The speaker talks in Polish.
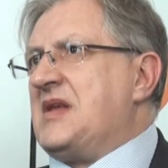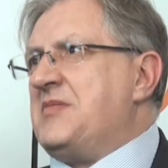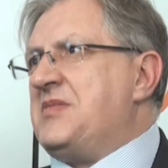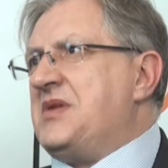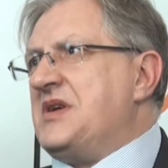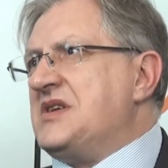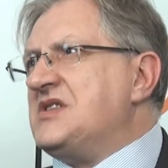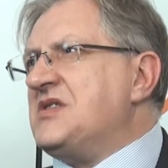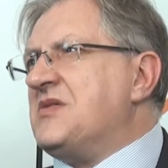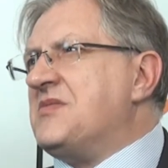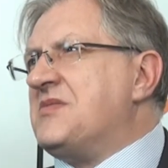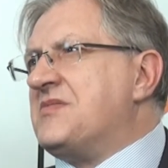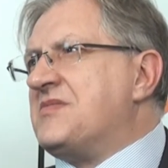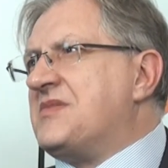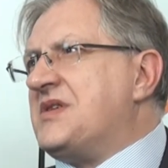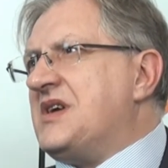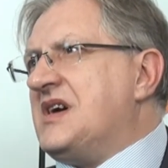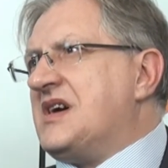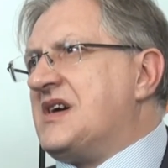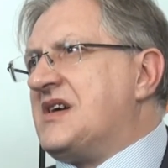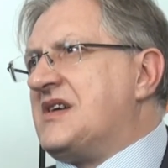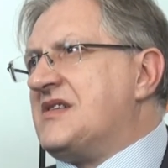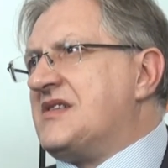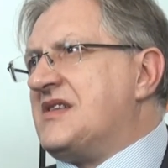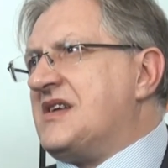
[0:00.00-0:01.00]
Powiedziałbym
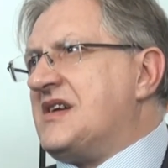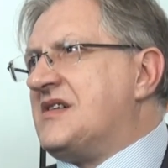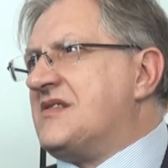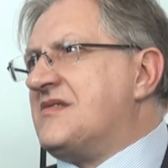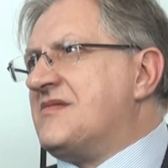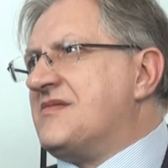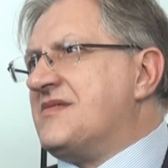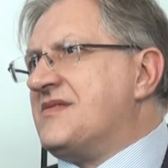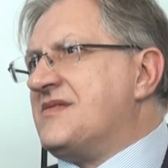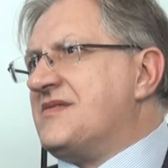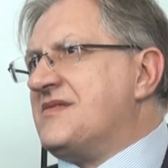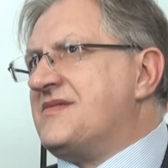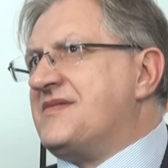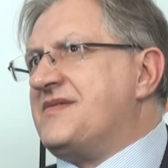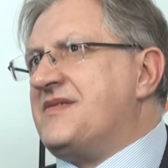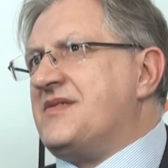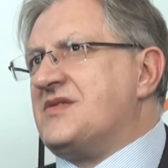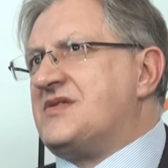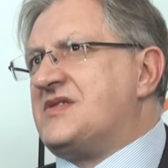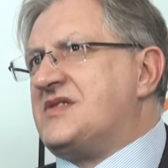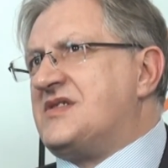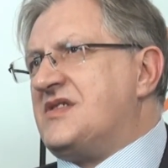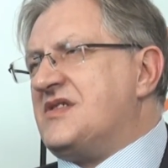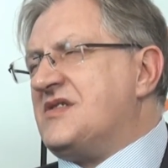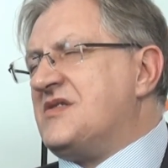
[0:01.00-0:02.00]
tak, tak y,
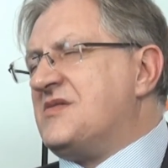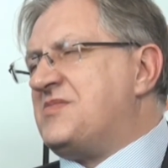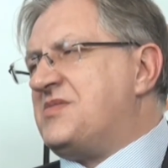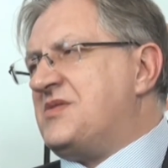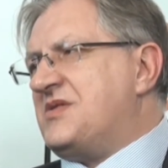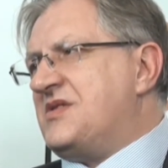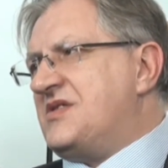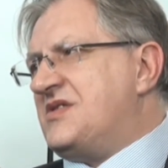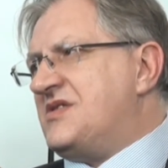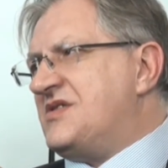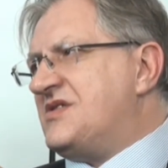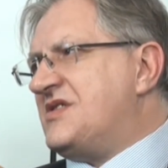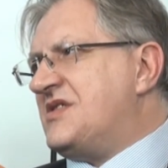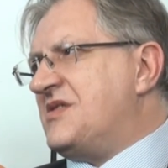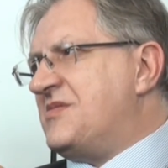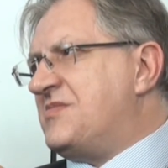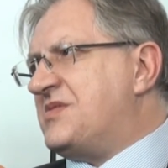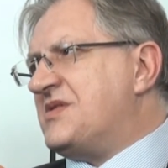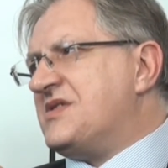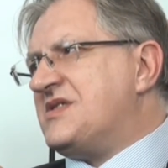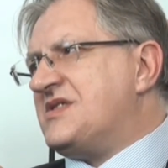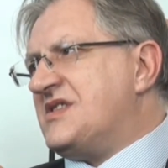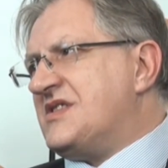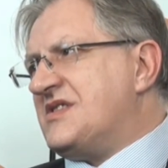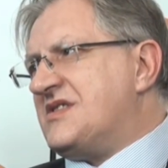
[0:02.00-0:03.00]
od strony politycznej
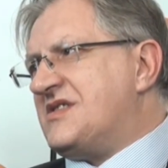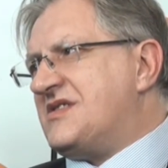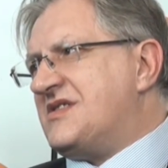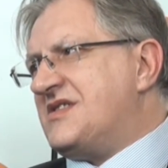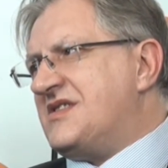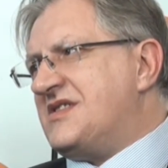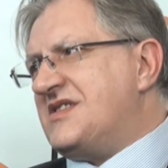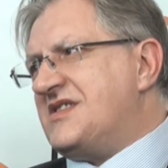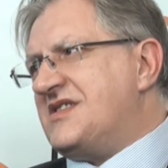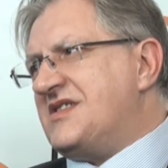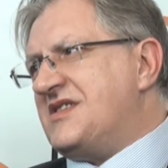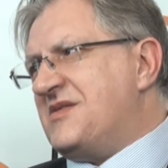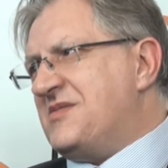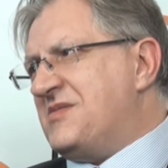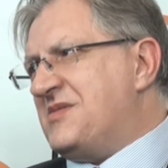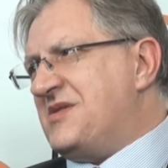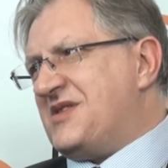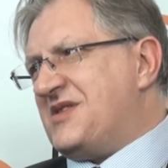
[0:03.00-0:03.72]
prezydent nie